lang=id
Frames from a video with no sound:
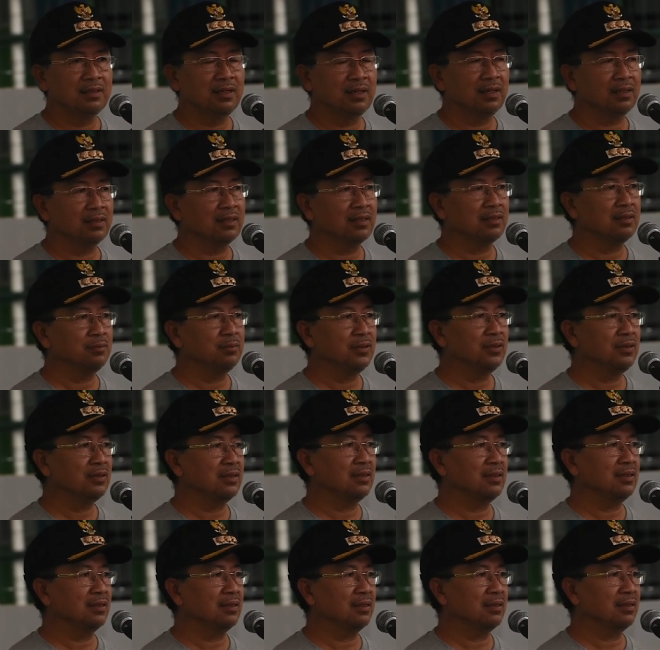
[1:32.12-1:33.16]
hal tersebut
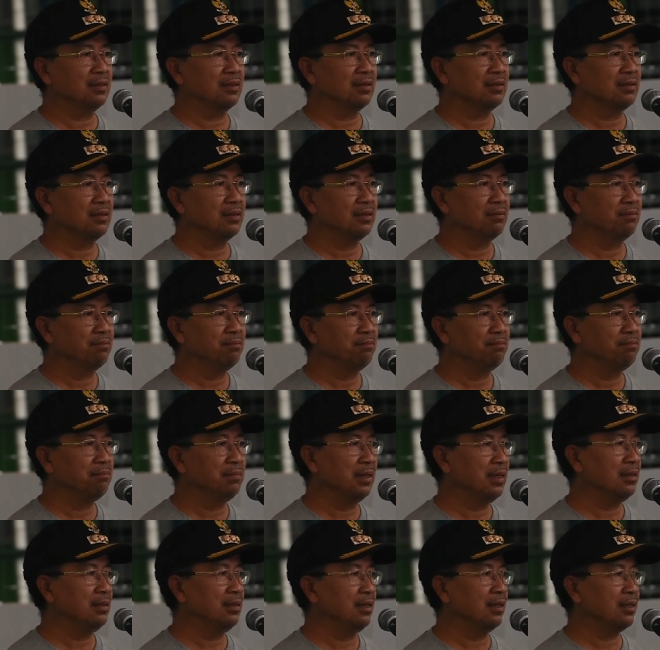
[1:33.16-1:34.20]

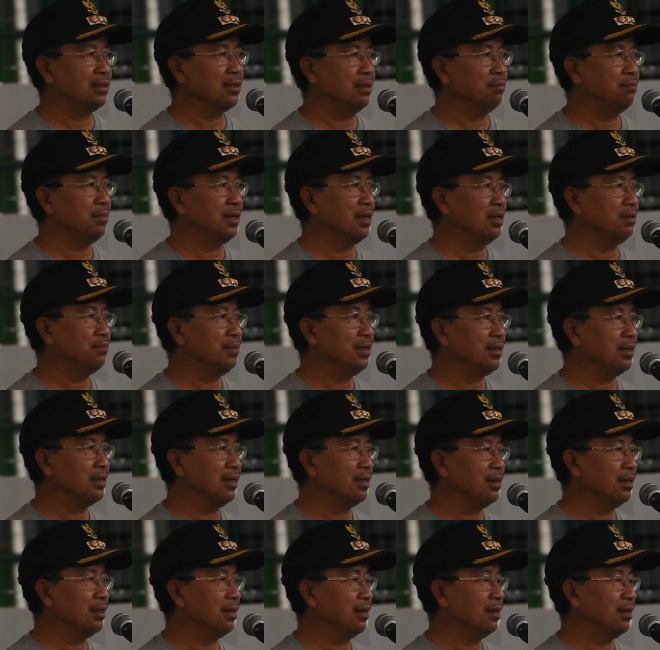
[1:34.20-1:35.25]
banyak yang
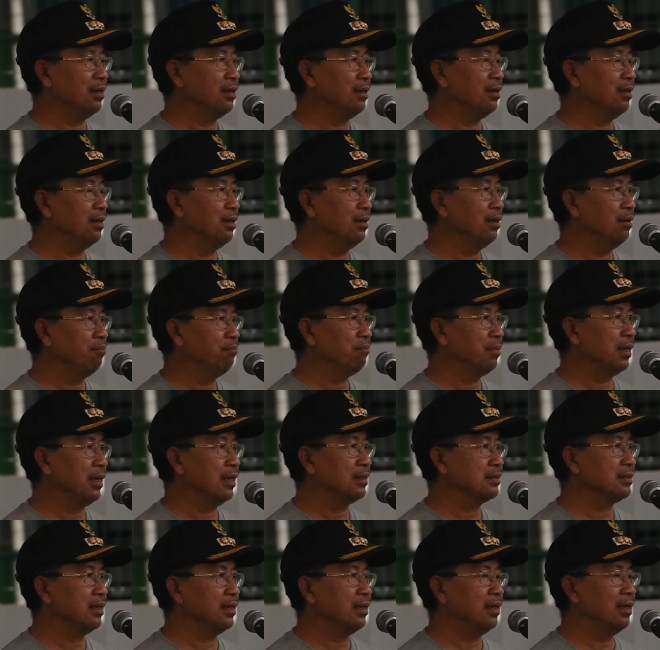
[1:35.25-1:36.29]
mengalihkan adalah
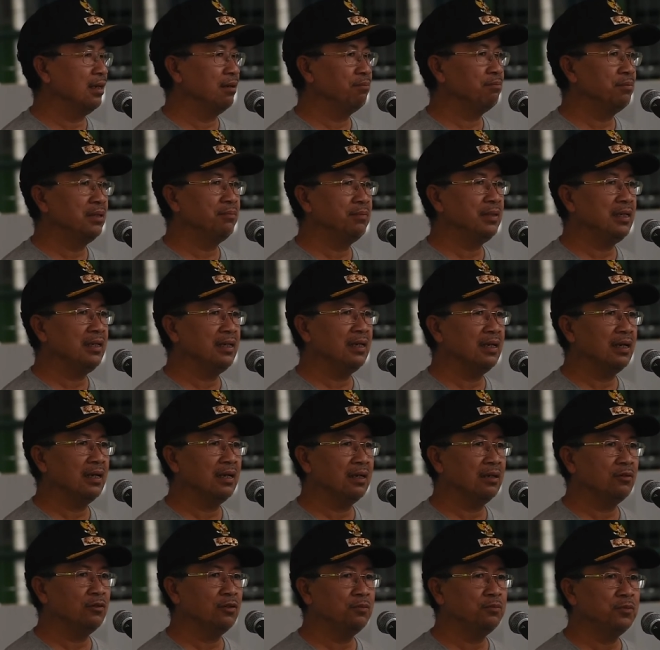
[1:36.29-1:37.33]
pelaksanaan
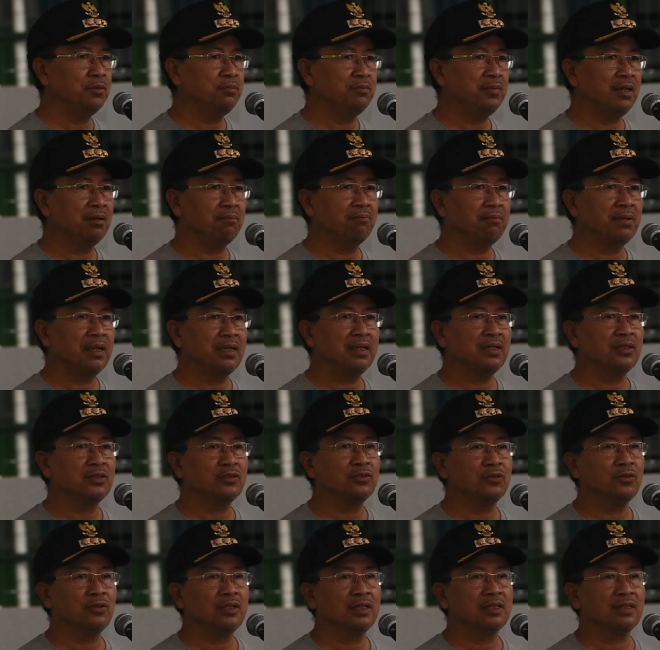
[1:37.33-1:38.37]
pemilihan umum yang paling
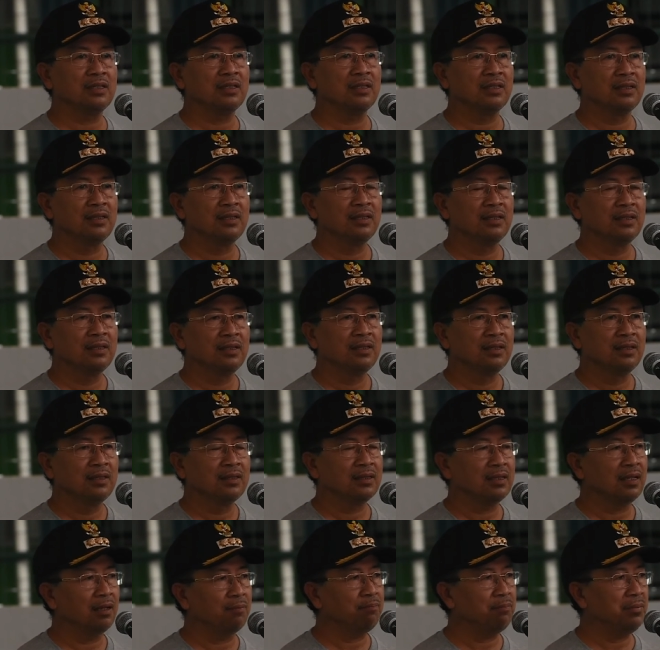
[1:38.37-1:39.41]
sulit
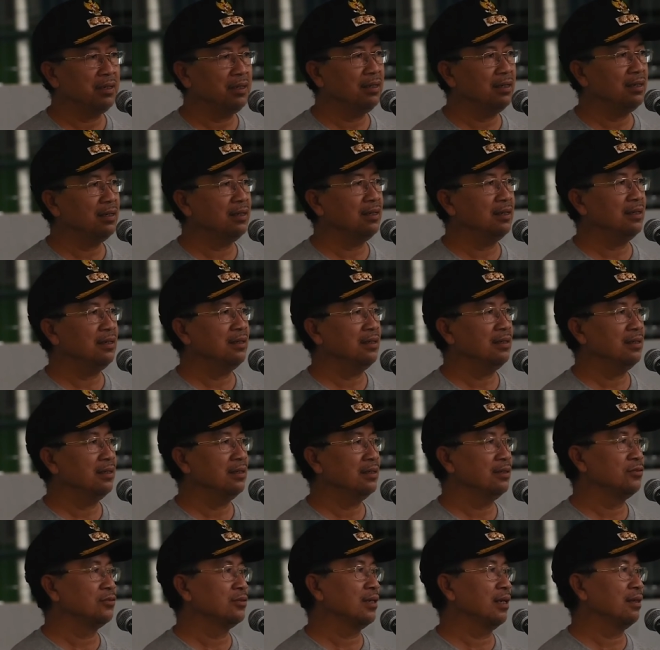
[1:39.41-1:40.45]
tapi
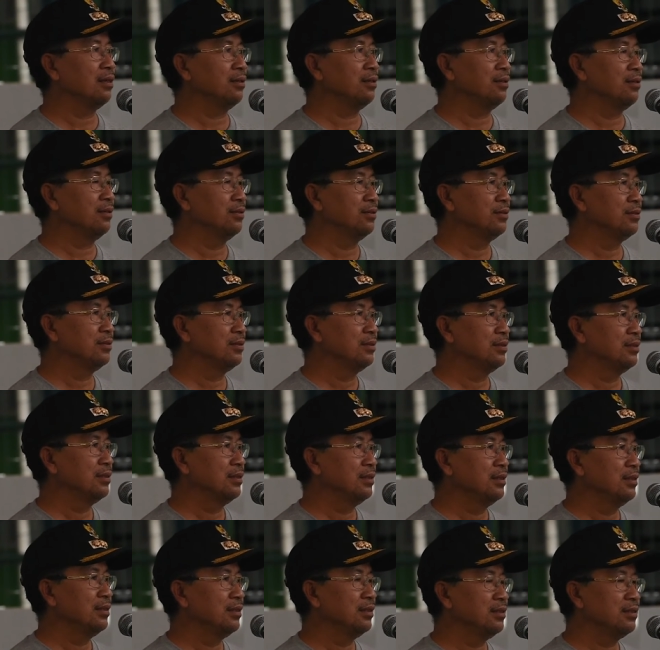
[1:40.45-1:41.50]
insya Allah
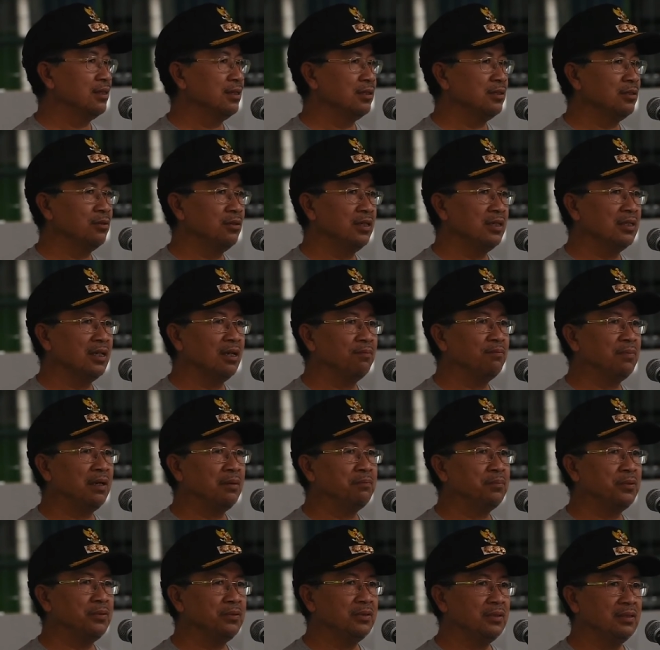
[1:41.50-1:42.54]
sesulit
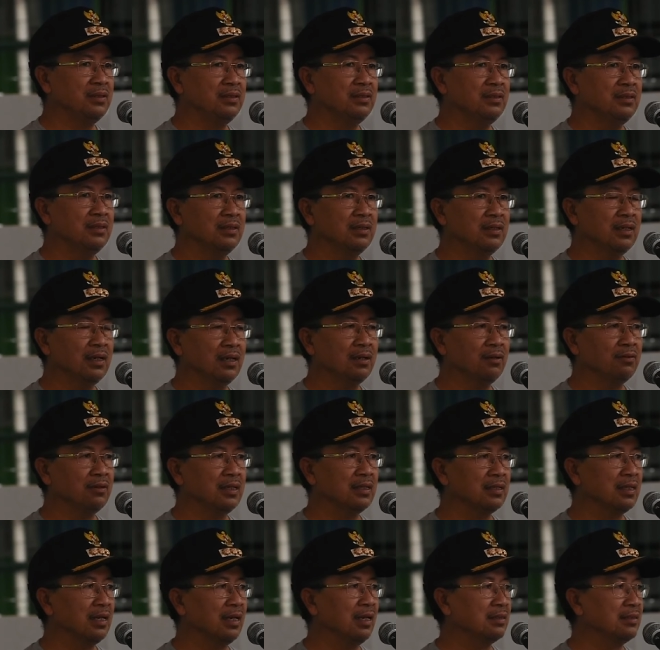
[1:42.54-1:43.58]
apapun kalau
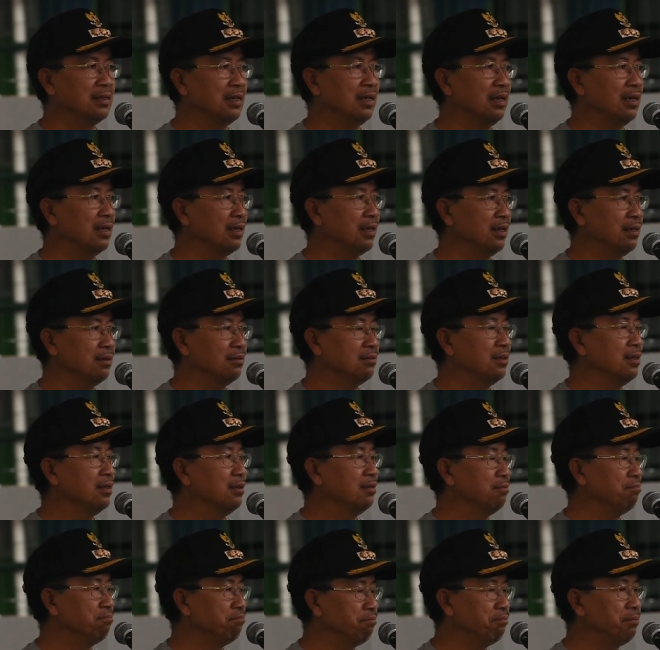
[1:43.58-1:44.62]
kita laksanakan
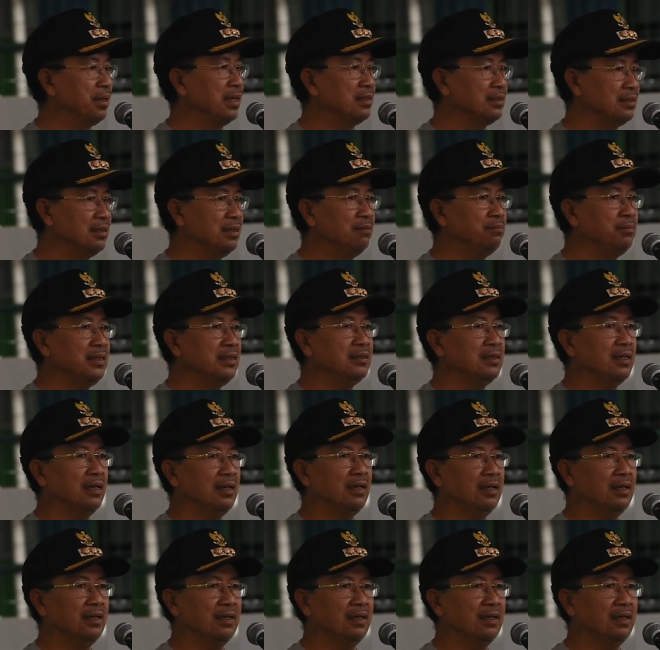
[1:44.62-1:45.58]
pasti bisa